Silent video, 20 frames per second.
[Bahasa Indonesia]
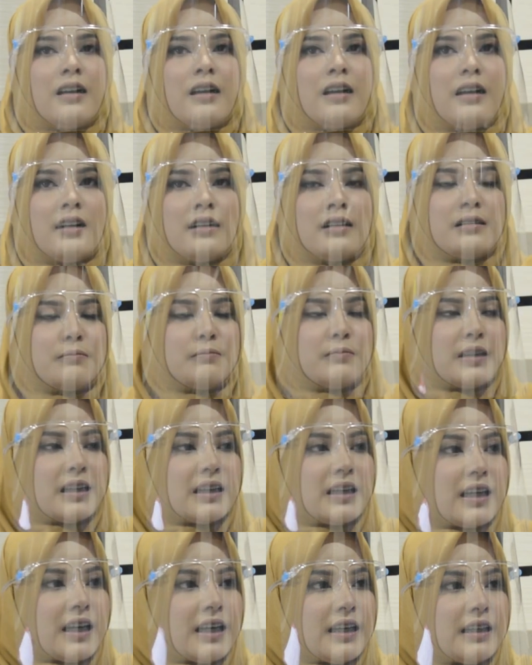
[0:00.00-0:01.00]
uh,
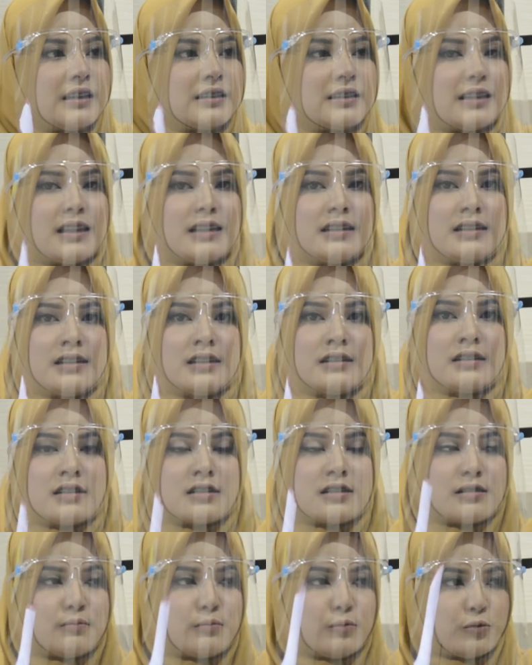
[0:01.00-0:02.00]
mengenai stunting
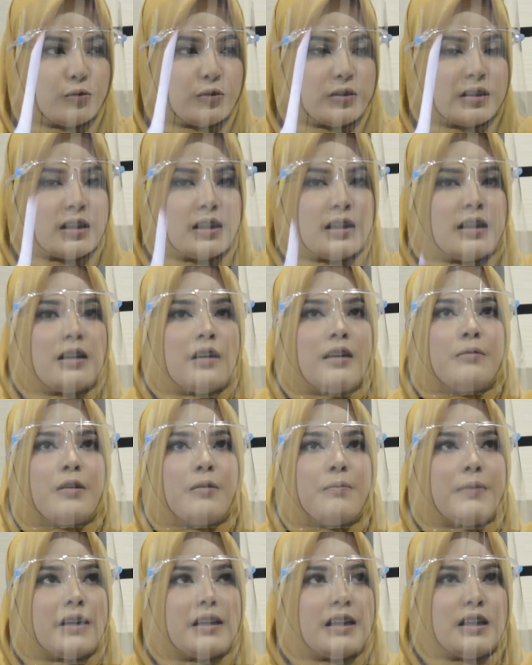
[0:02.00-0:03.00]
tersebut yeah.
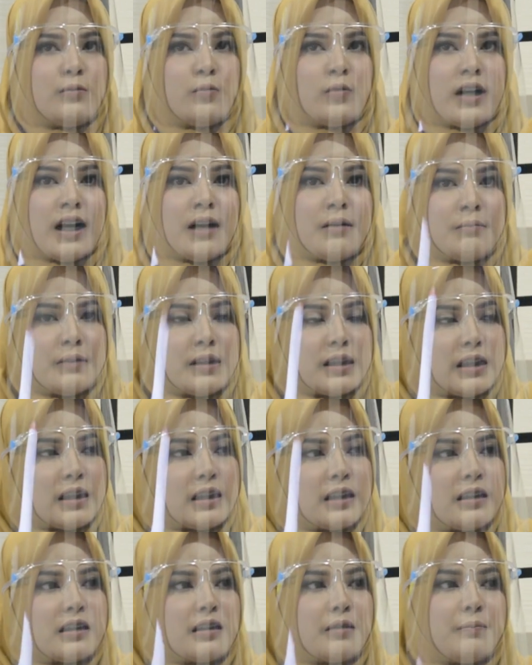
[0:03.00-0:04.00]
kepada ibu
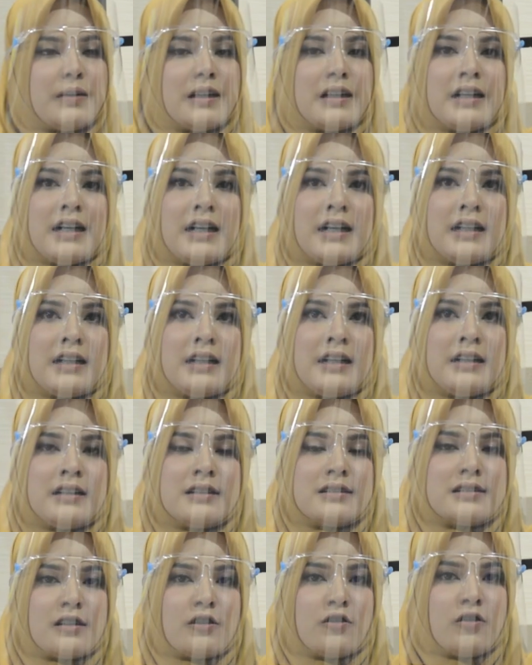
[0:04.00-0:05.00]
hamil, kepada
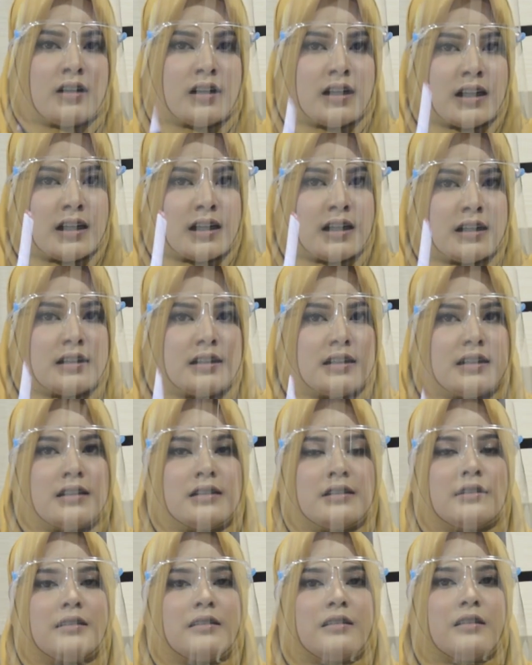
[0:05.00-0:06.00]
anak-anak sekolah
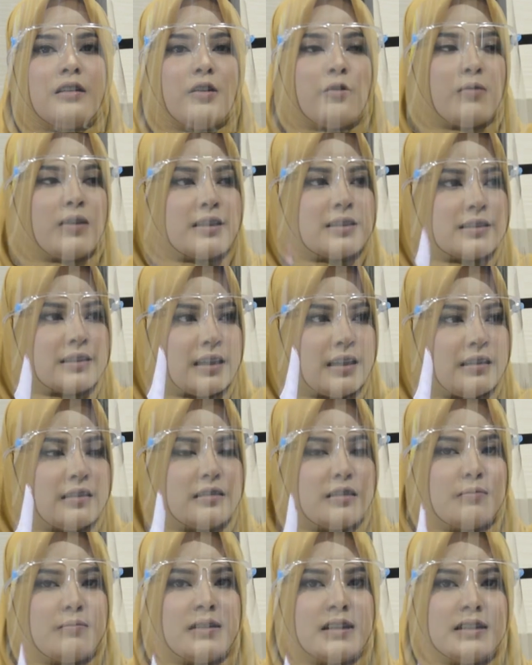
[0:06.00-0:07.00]
dan dewasa
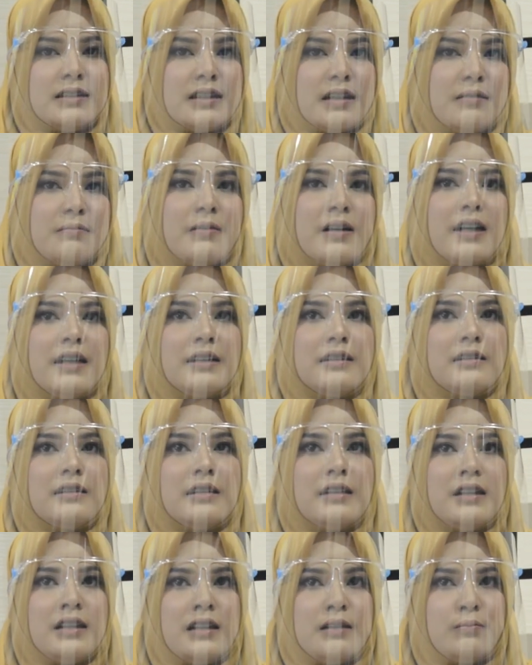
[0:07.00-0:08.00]
remaja baik
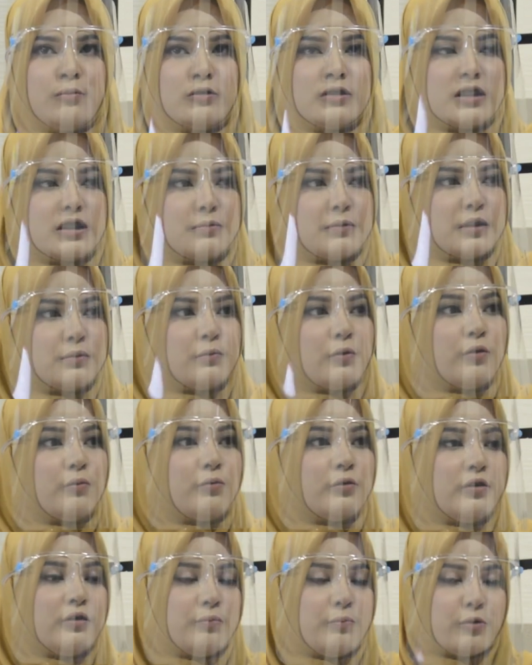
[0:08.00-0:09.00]
di puskesmas
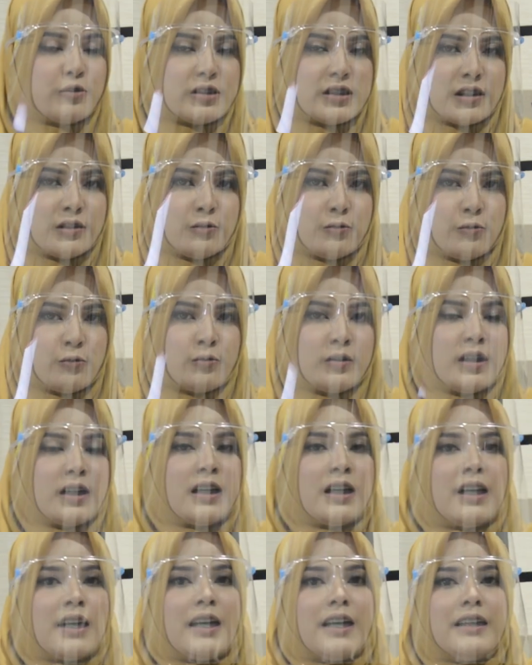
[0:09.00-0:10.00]
maupun di posyandu.
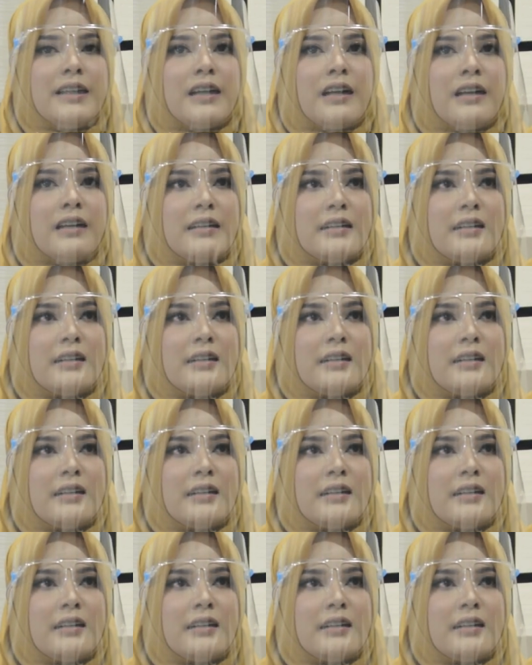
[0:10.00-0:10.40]
Yeah. Yang